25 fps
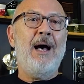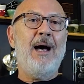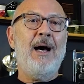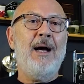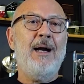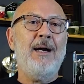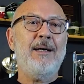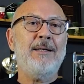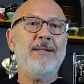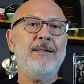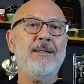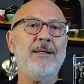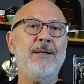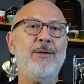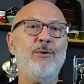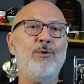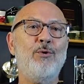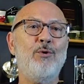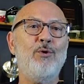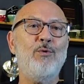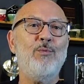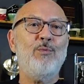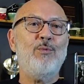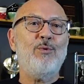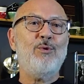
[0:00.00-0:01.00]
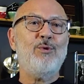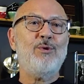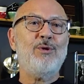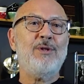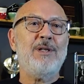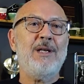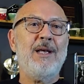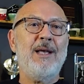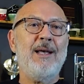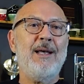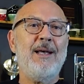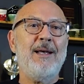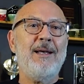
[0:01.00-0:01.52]
artık
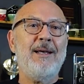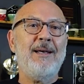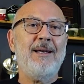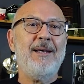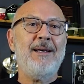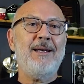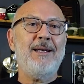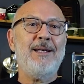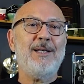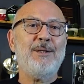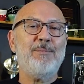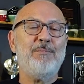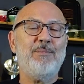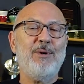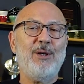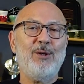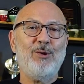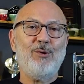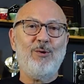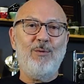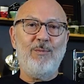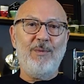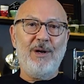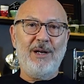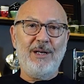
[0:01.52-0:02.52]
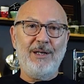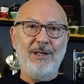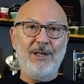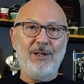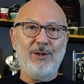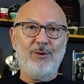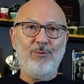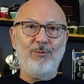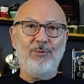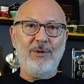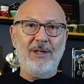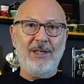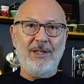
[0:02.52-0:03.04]
günümüzde e, espresso
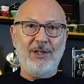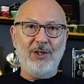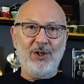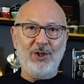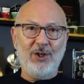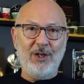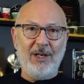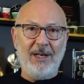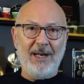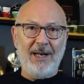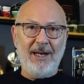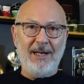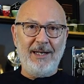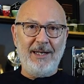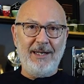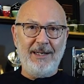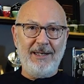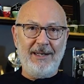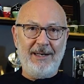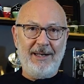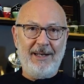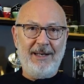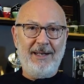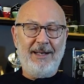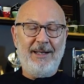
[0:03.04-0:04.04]
makinesi üreticilerinin